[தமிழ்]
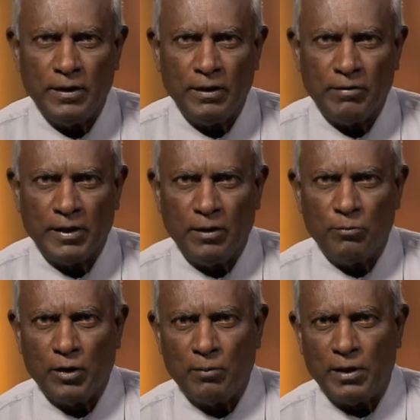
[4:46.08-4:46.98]
இவைகளின்
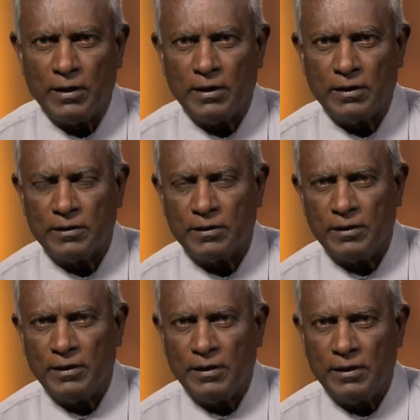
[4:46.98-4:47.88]
மூலமாக
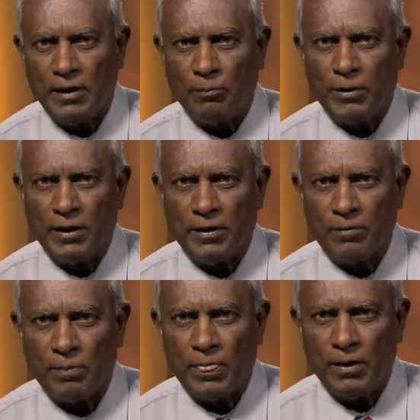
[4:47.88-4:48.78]
எப்படி
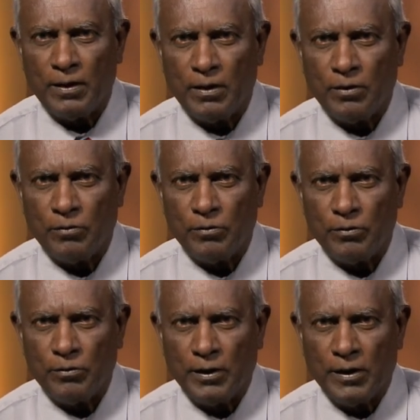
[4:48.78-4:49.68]

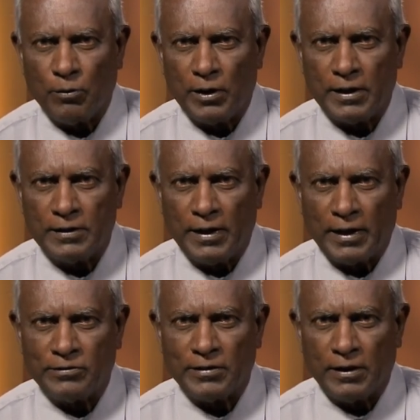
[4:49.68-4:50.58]
இந்த உலகத்தின்
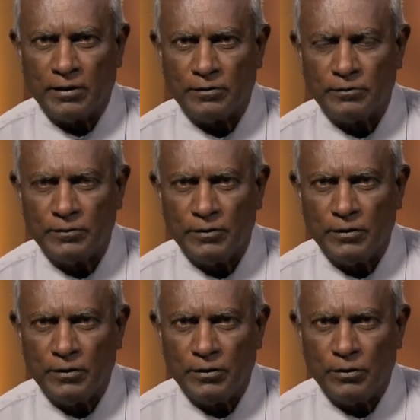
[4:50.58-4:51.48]
அரசுகள்
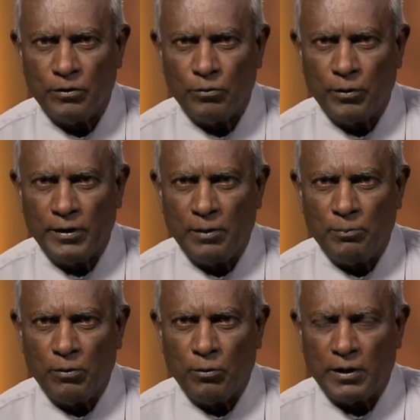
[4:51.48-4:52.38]
ஒன்றன்
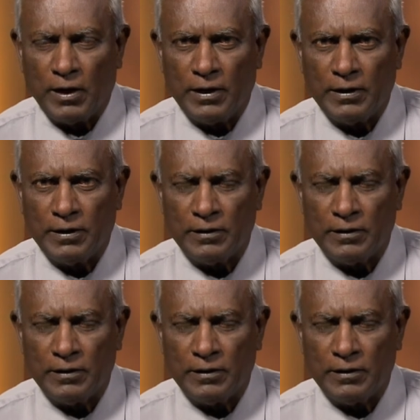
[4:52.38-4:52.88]
பின் ஒன்றாக